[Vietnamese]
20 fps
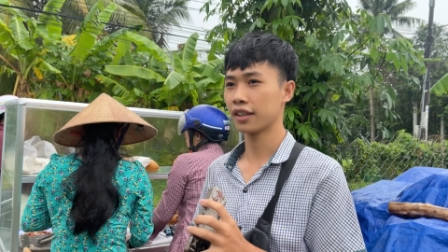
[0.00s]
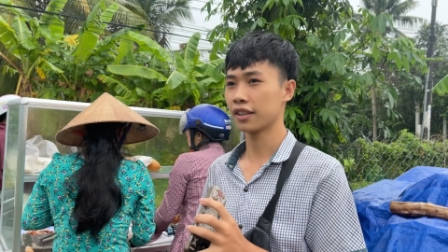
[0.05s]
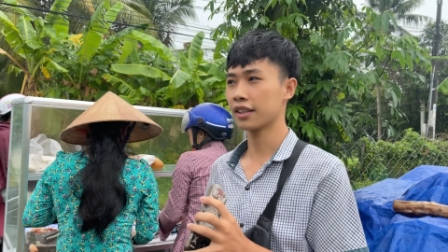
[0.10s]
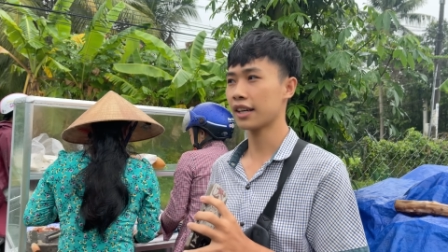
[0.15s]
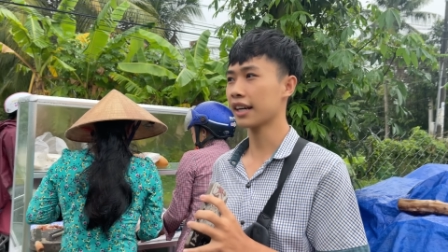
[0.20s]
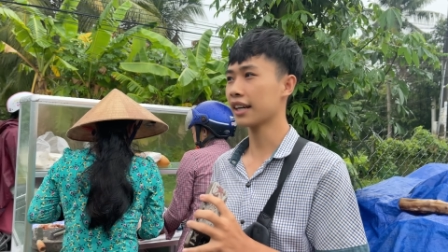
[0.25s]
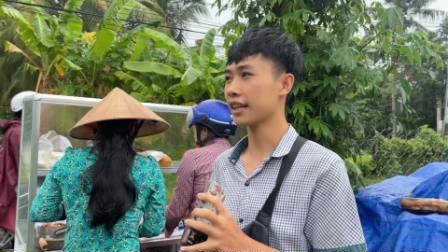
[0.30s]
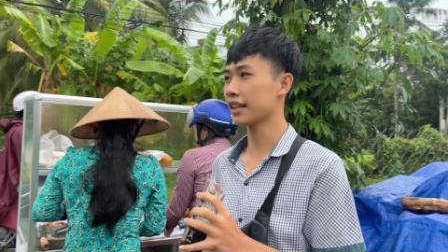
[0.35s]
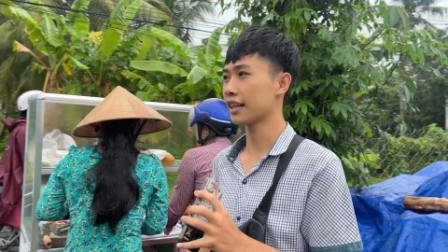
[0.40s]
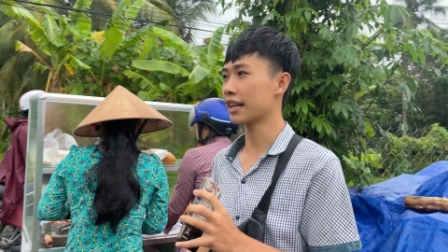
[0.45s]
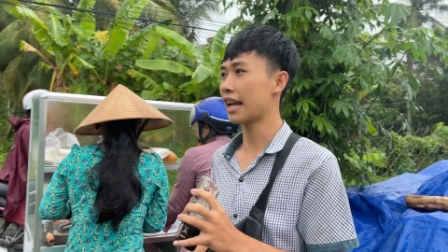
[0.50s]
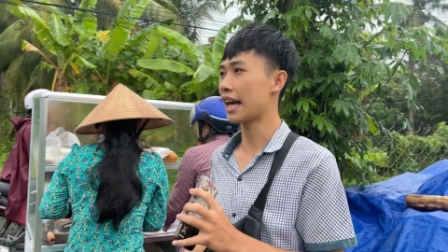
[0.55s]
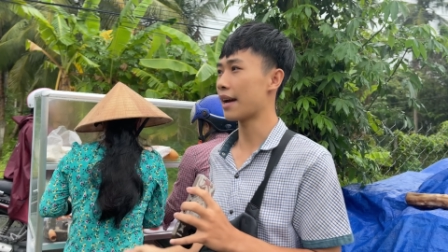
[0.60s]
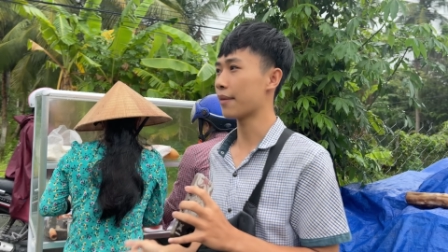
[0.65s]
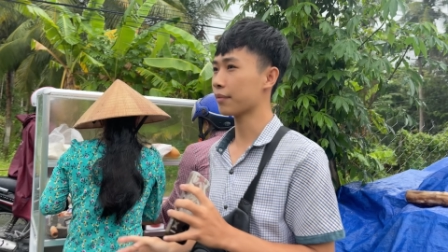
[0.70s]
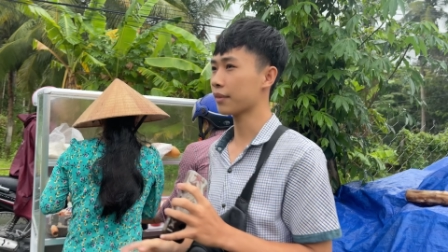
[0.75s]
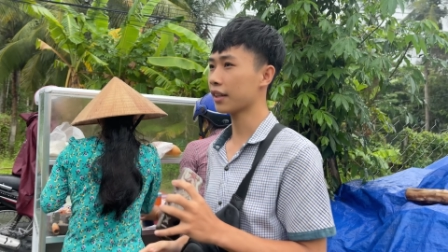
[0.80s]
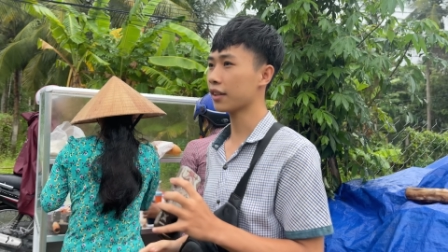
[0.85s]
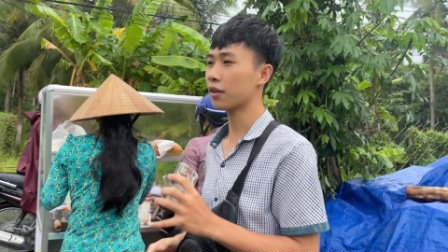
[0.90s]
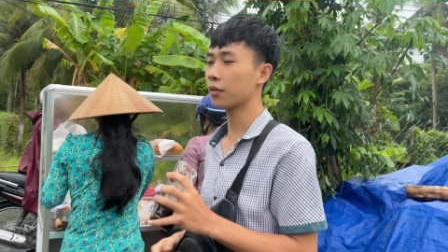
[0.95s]
Chắc là
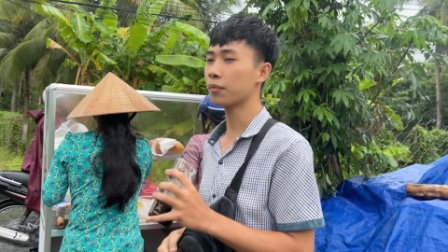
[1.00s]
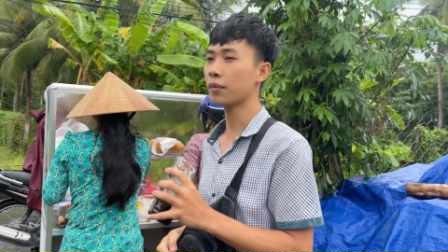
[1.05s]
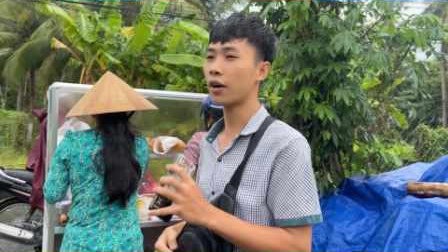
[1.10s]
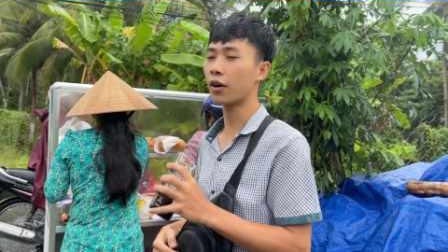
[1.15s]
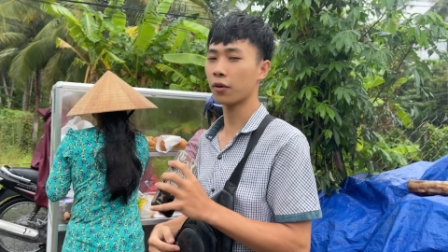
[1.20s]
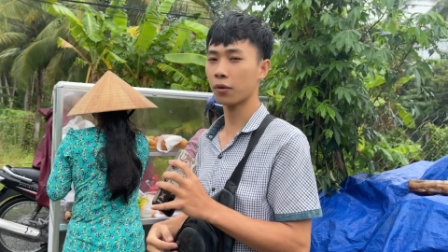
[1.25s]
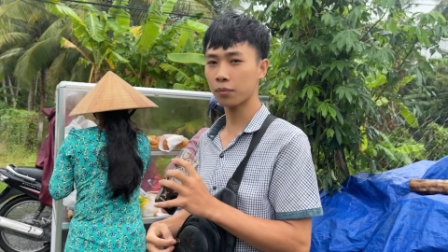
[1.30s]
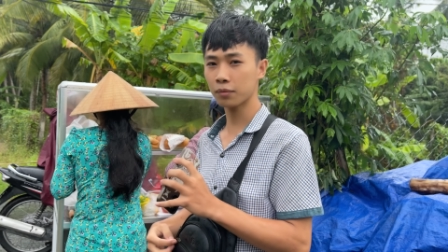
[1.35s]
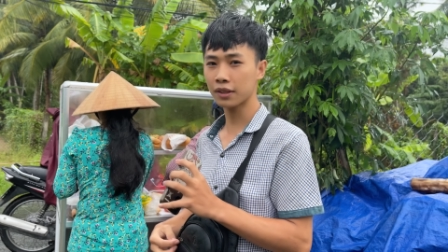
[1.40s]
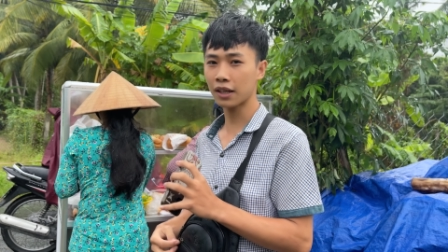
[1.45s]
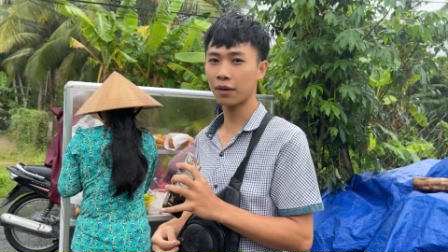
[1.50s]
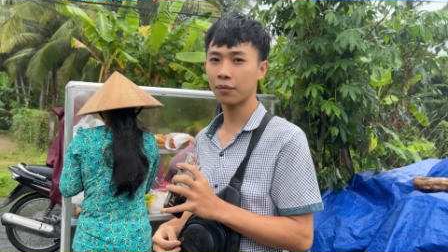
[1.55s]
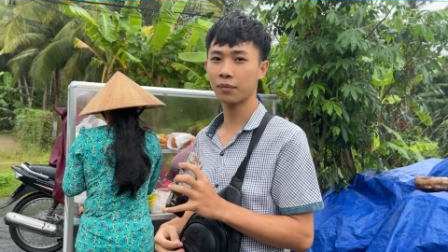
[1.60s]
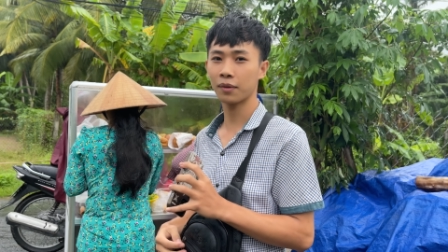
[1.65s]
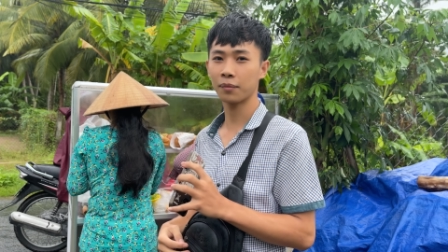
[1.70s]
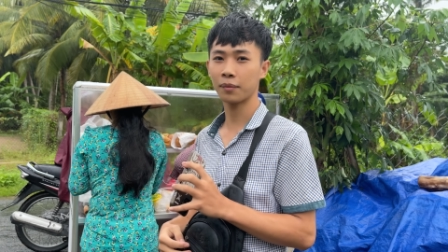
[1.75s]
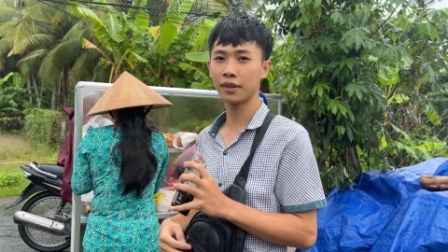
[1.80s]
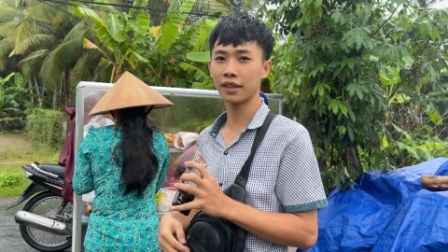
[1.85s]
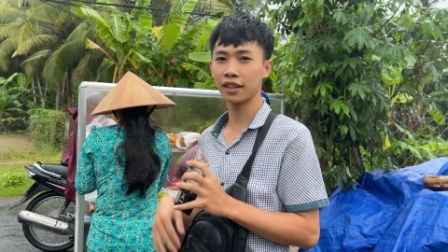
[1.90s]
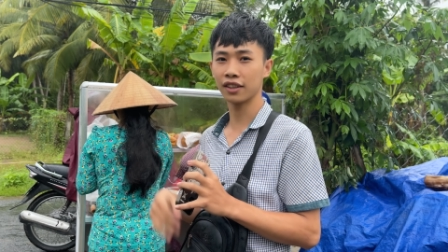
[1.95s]
làm chắc cũng hồi cũng xong
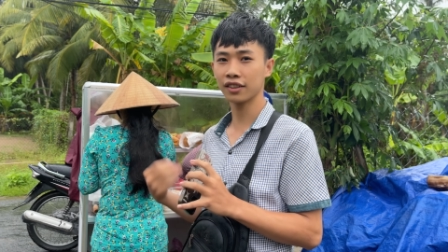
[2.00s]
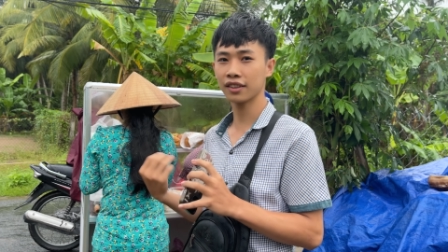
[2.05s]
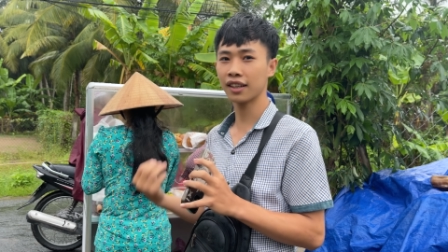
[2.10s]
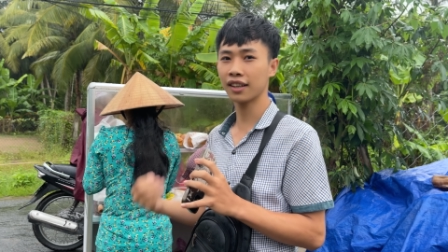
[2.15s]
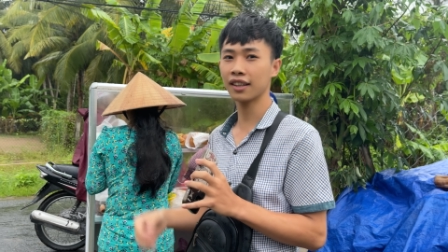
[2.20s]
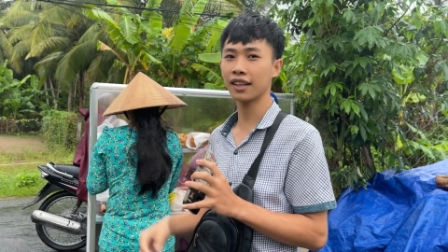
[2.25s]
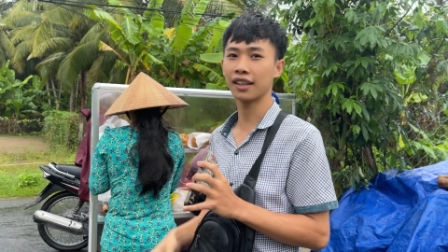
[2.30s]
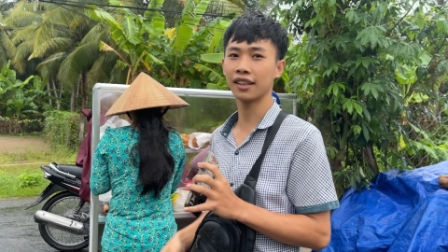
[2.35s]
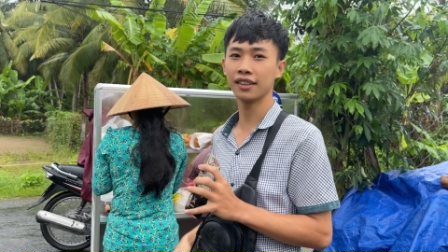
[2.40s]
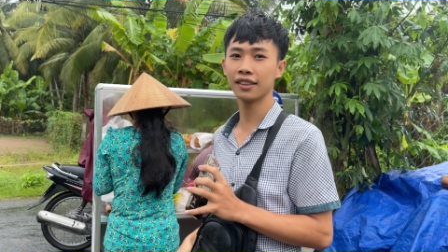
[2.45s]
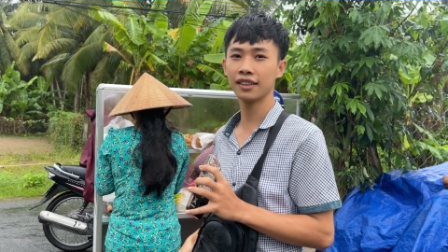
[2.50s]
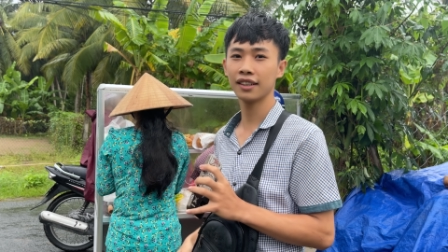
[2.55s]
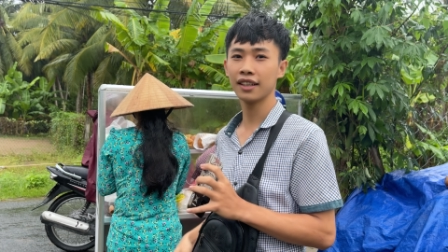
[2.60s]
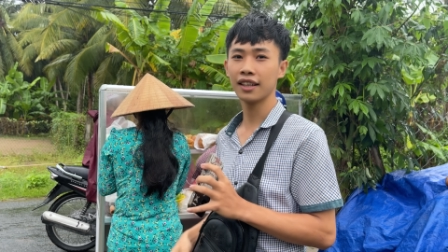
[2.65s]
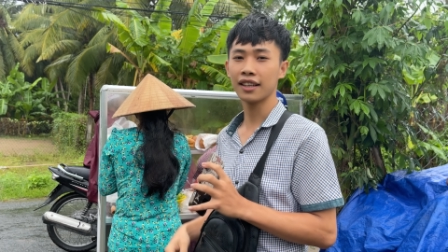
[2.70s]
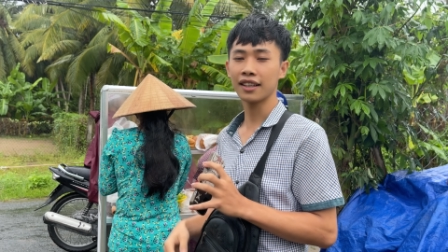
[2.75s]
mình thưởng thức thử.